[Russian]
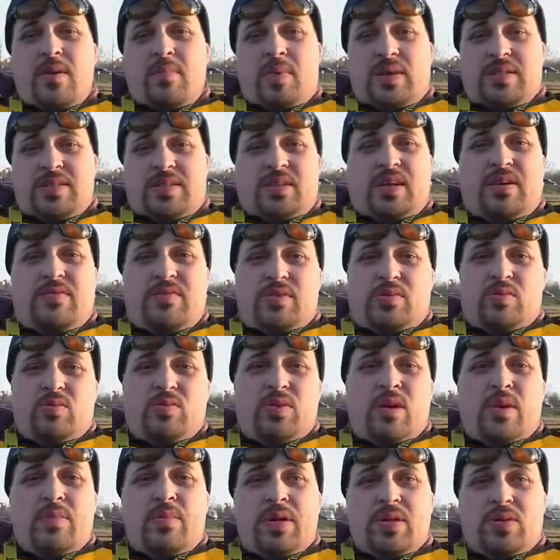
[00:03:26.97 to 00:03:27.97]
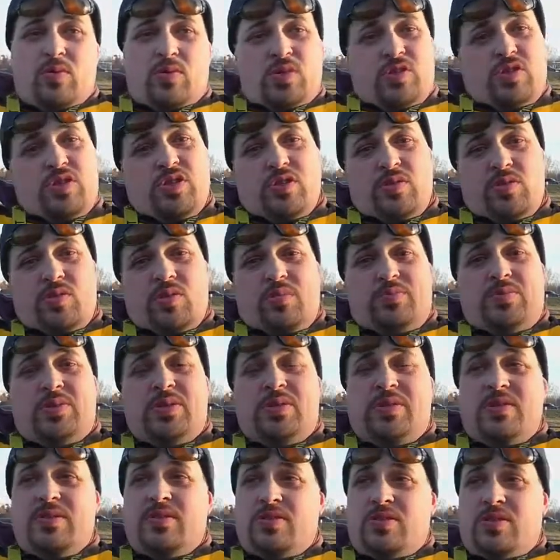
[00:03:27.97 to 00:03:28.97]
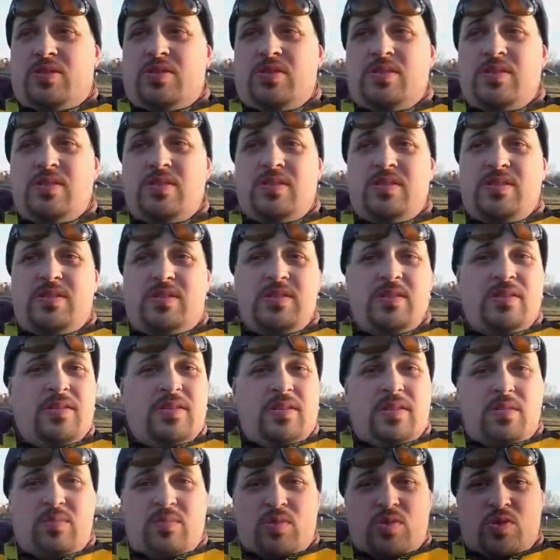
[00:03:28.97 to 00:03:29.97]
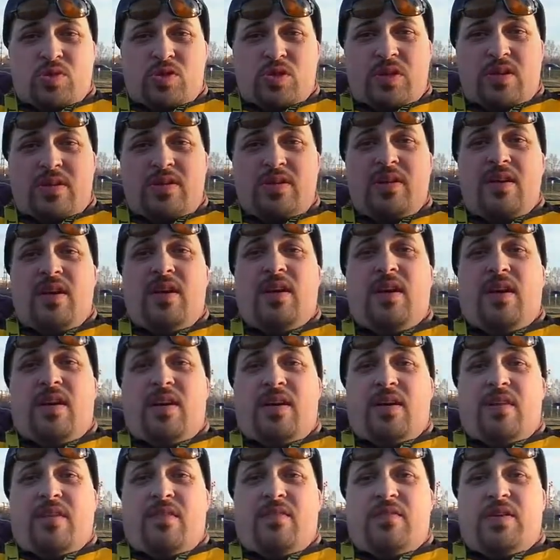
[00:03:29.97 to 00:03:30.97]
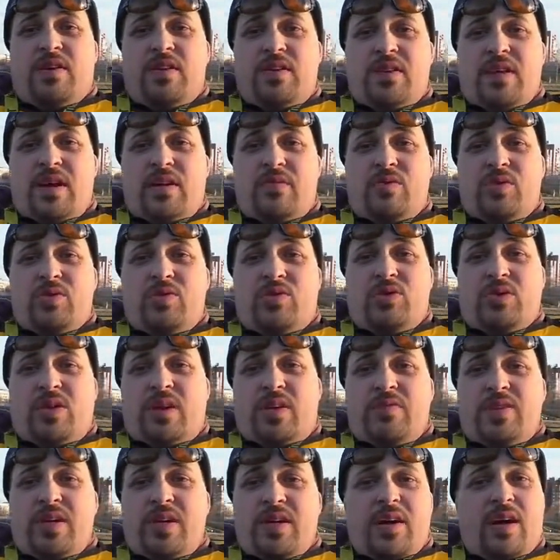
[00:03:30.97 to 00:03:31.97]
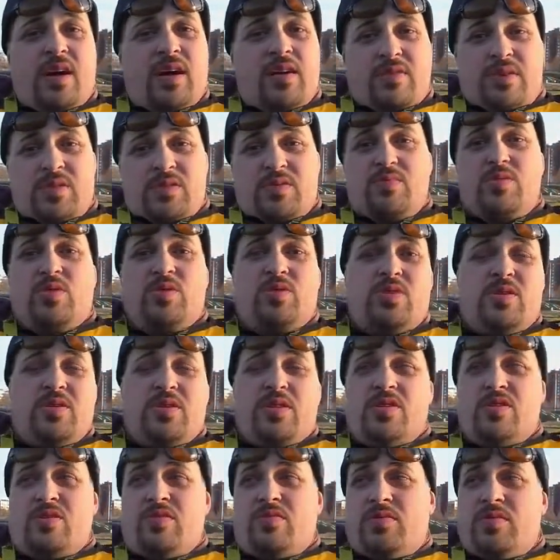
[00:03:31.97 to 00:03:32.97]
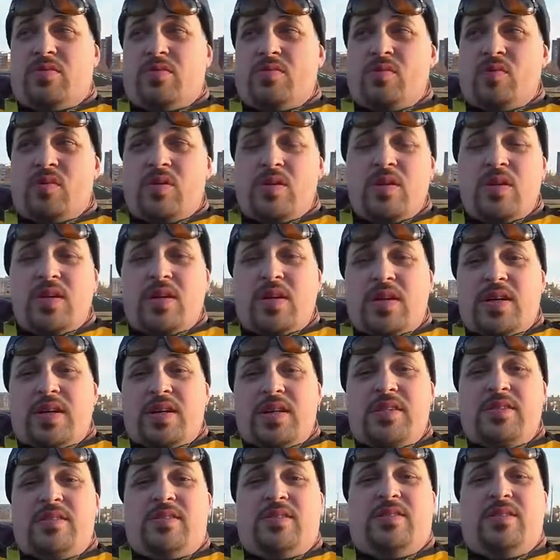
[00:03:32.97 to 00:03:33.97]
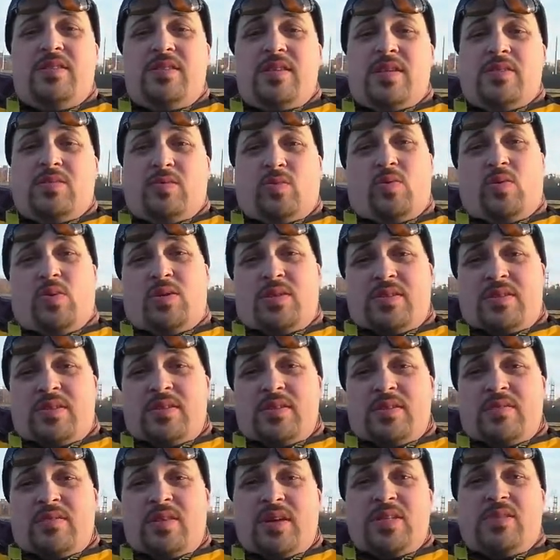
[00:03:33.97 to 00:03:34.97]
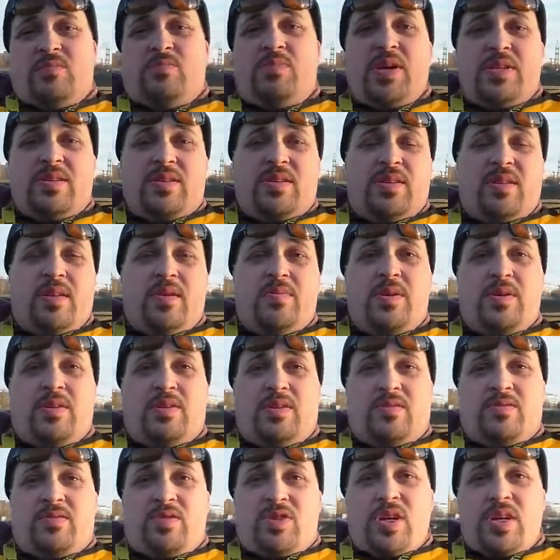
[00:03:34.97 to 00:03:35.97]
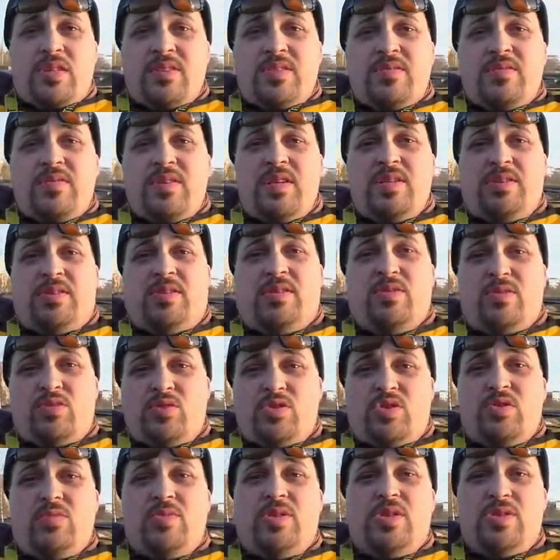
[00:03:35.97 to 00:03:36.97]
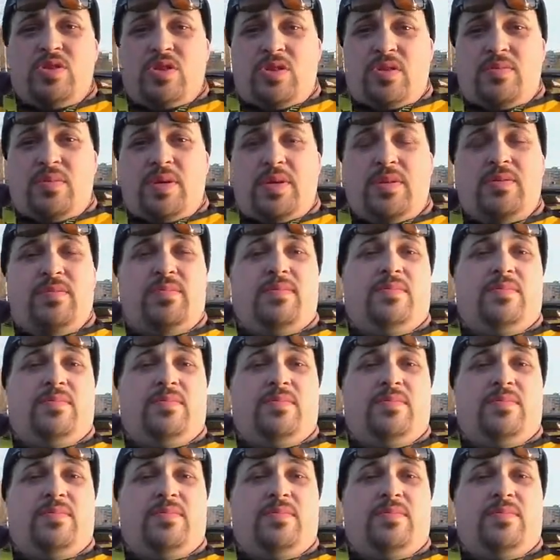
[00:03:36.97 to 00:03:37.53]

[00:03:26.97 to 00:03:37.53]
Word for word: Поставить туда моторчик до 5 лошадиных сил и можно в одного человека, а возможно даже в двух, идти на скорости 25 км в час в глиссирующем режиме.